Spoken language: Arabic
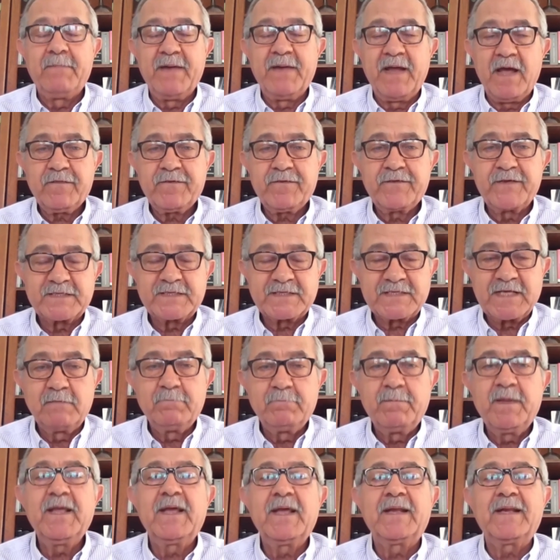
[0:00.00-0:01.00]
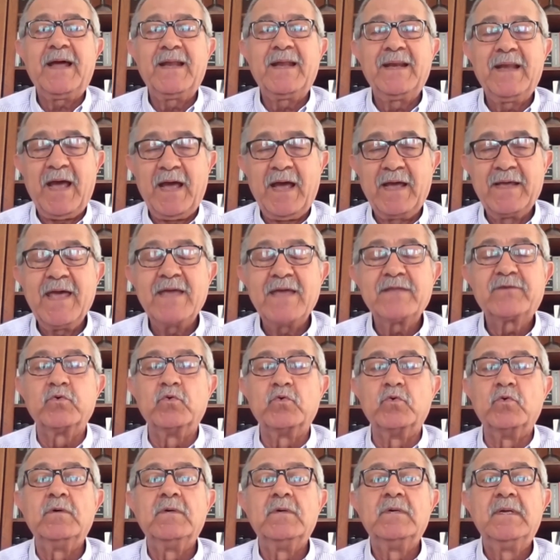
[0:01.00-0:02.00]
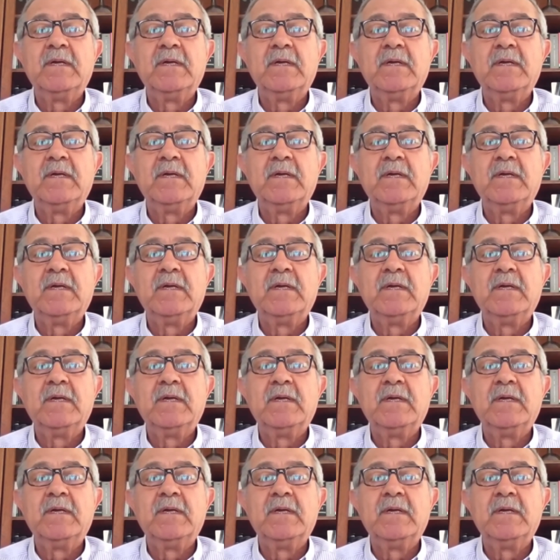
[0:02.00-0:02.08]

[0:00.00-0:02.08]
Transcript: بياثر سلبيا على حياته